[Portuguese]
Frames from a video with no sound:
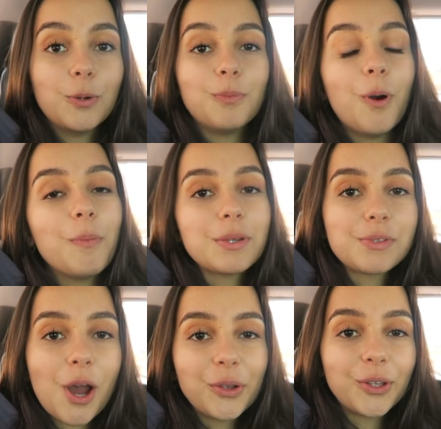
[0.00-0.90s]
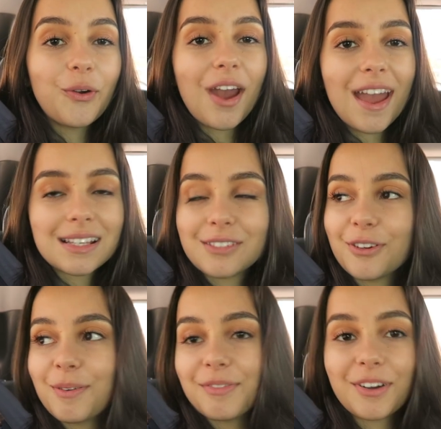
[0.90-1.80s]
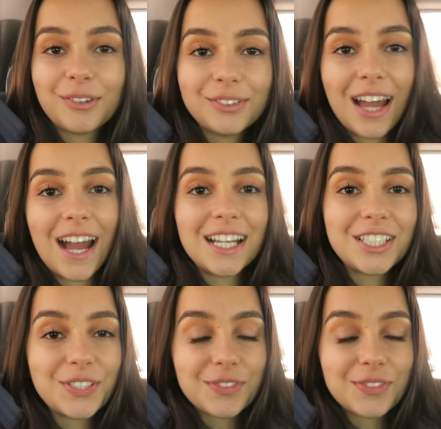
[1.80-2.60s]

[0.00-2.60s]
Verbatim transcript: Bom, pessoal, então essa foi a minha faculdade.